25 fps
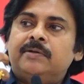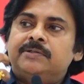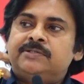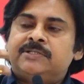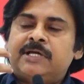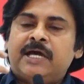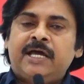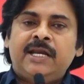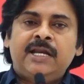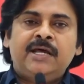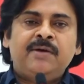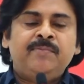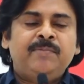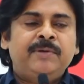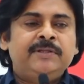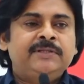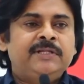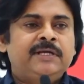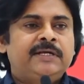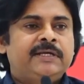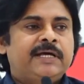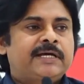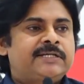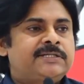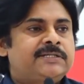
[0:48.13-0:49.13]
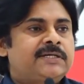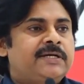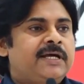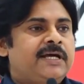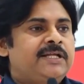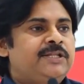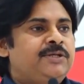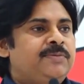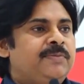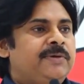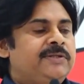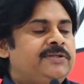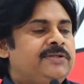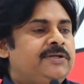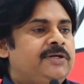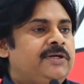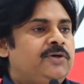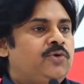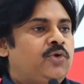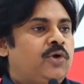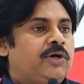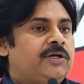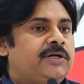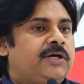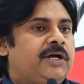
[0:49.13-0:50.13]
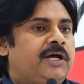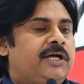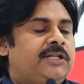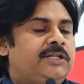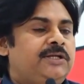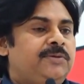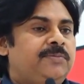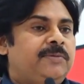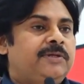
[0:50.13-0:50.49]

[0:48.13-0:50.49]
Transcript: చాలామంది లక్షలాది మందిని కోట్లాది